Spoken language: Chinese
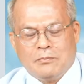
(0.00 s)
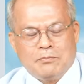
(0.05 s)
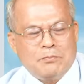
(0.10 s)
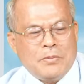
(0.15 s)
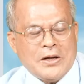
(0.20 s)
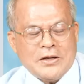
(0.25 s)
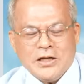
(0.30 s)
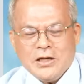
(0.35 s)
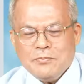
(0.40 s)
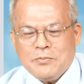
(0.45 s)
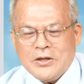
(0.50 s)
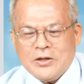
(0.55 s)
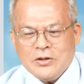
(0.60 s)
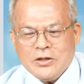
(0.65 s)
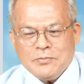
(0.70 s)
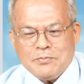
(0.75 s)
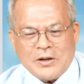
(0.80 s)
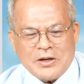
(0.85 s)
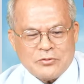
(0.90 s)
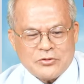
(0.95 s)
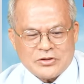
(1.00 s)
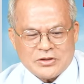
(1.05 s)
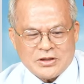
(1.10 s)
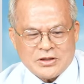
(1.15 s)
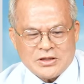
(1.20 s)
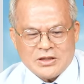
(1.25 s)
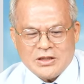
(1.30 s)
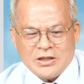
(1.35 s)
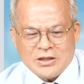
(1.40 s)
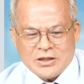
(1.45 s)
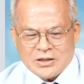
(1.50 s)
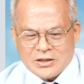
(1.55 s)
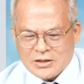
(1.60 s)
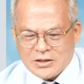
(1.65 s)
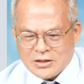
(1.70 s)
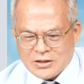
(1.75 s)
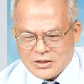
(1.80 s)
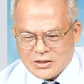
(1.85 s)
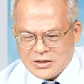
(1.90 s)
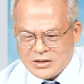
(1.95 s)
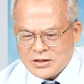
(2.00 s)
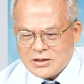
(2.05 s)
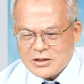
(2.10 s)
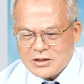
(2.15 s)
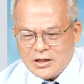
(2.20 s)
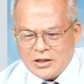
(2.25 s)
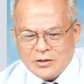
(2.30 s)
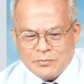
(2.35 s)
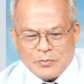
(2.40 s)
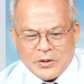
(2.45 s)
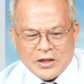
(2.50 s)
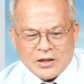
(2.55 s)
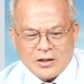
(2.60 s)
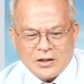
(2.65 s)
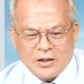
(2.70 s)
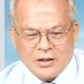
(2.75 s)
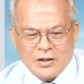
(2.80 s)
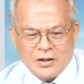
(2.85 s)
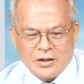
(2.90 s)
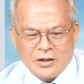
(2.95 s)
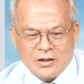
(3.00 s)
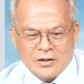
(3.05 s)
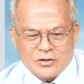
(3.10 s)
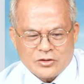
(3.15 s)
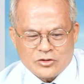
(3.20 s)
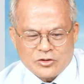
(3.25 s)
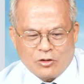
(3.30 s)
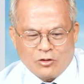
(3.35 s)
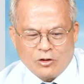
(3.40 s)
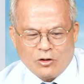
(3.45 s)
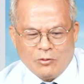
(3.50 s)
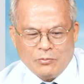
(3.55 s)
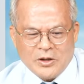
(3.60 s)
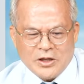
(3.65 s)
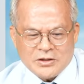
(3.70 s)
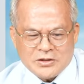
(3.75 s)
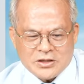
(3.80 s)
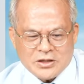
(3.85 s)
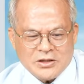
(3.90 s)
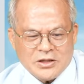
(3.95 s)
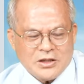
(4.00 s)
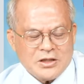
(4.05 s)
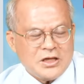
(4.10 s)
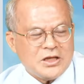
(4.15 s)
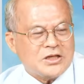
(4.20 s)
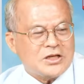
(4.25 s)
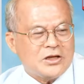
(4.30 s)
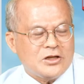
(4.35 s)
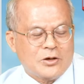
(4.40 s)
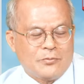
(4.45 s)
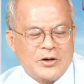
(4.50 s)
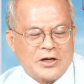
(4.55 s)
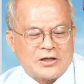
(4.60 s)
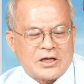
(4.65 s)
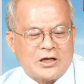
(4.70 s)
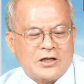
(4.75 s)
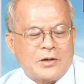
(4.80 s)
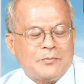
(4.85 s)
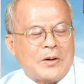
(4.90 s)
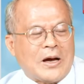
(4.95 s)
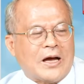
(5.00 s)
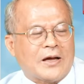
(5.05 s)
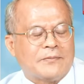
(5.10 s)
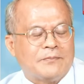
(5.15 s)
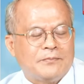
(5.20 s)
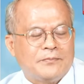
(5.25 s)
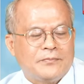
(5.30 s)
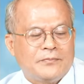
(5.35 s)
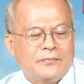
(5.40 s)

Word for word: 本利比一百五十七，四十二倍，所罗门今年疫情有没有跌停板？